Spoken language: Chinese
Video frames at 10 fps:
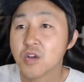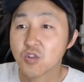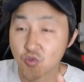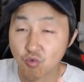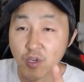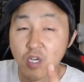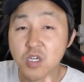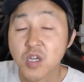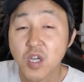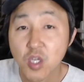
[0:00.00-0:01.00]
如果要
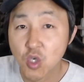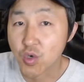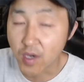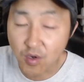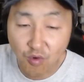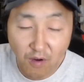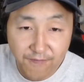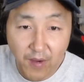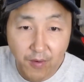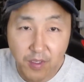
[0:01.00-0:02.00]
是全国
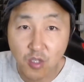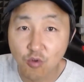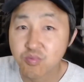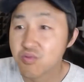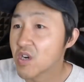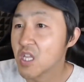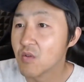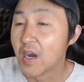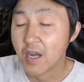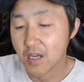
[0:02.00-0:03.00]
范围内都铺开的
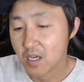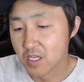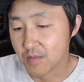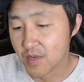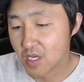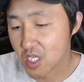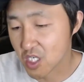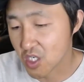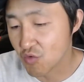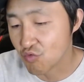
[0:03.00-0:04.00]
话，什么
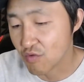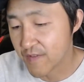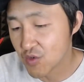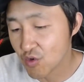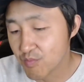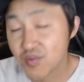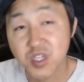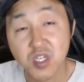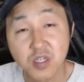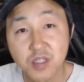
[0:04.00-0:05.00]
15分钟步
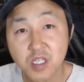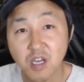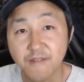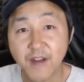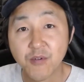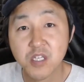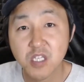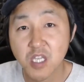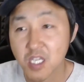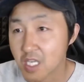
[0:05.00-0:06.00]
行这个范围之
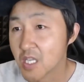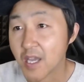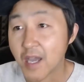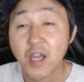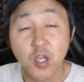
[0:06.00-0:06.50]
内的检测点，